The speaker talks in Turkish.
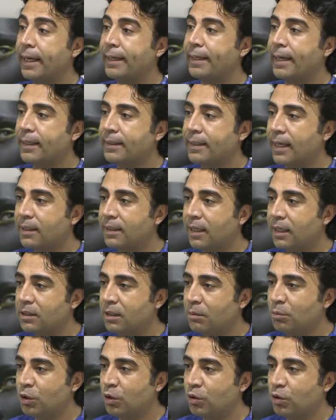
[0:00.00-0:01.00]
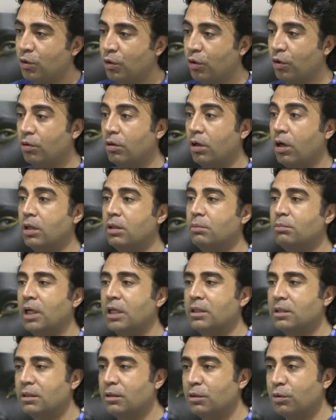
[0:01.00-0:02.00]
tek erkeklerde mi dökülüyor?
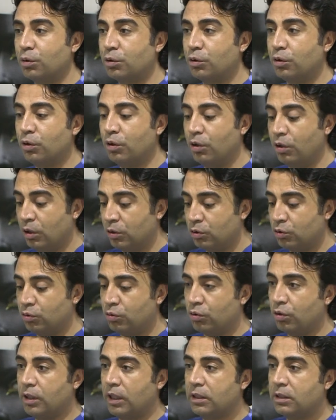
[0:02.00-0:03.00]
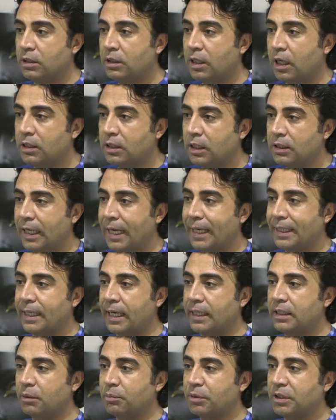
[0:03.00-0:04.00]
Hanımlarda da dökülüyor. Çünkü kadınlarda da
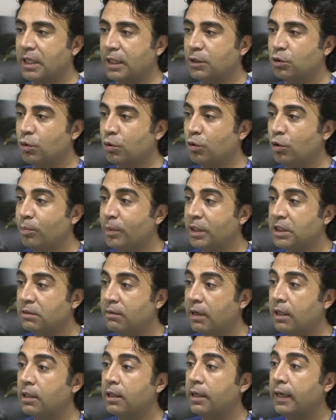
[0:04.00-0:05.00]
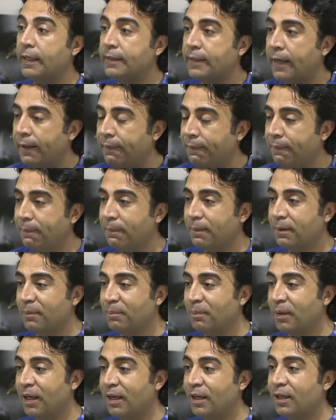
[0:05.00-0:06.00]
erkek tipi saç dökülmesi var. Neden?
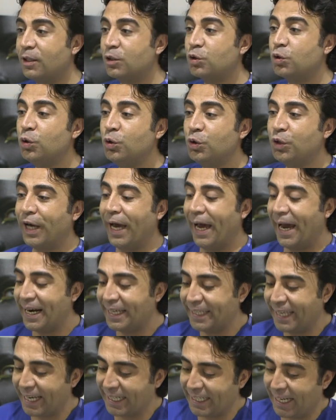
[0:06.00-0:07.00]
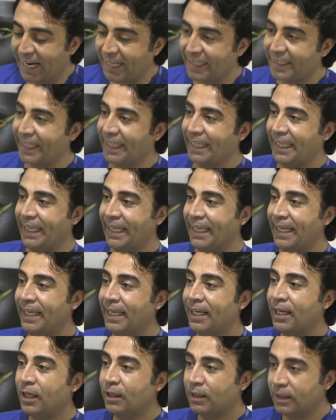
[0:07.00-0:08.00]
Çünkü erkeklerdeki
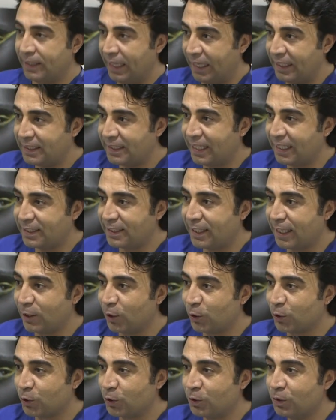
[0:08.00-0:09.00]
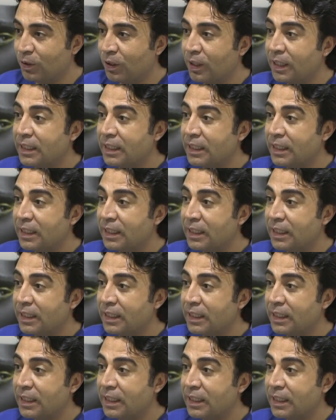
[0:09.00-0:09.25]
testosteronun